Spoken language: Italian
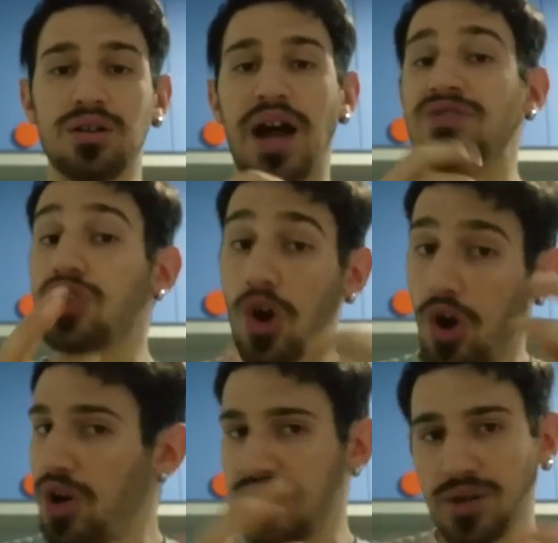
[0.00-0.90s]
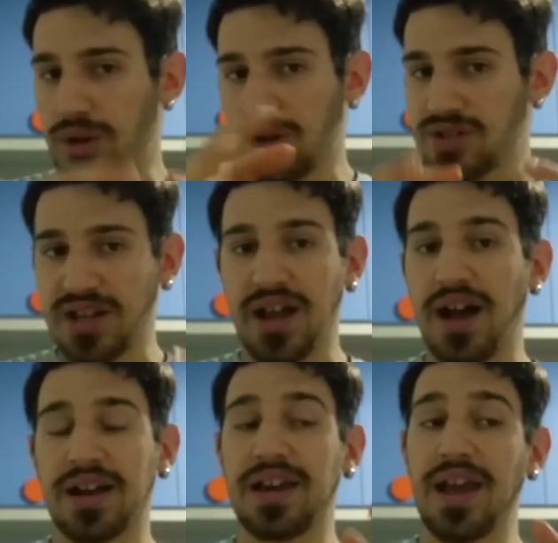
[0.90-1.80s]
eh, android, quelle cose
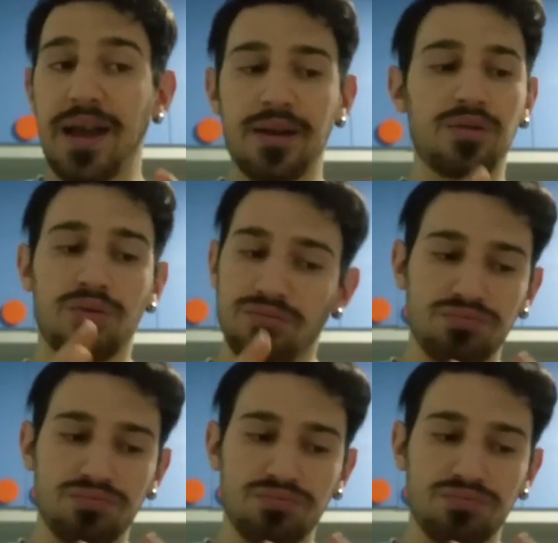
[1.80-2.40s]
là, che